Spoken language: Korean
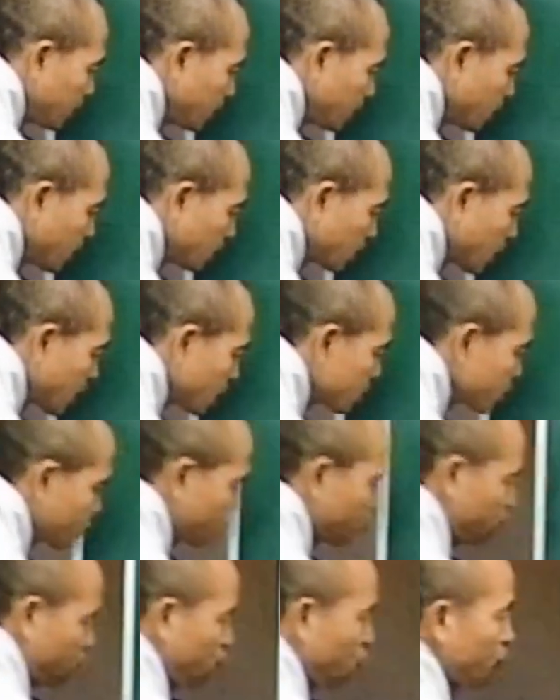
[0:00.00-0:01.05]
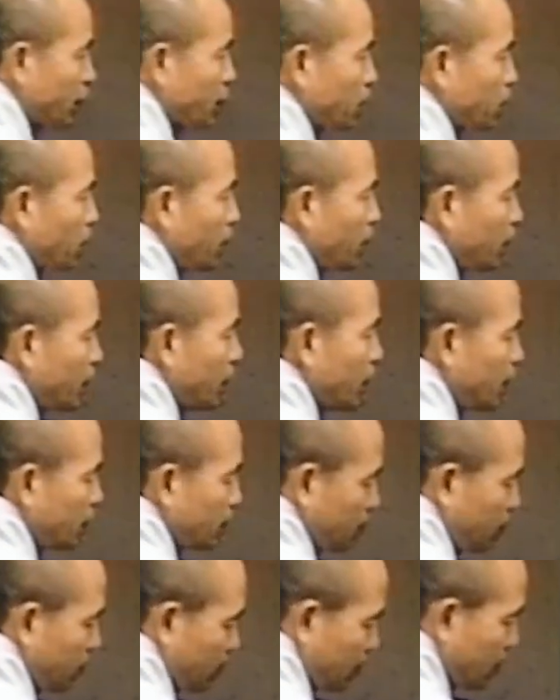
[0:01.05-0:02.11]
연각은 그 수레고
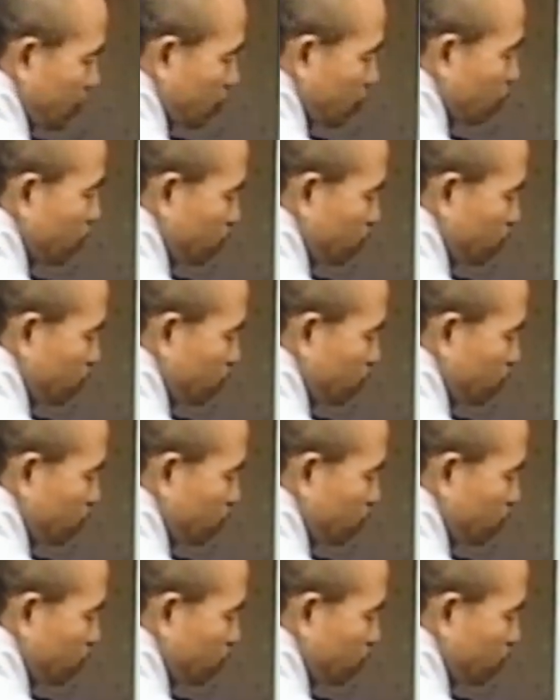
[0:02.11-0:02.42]
이건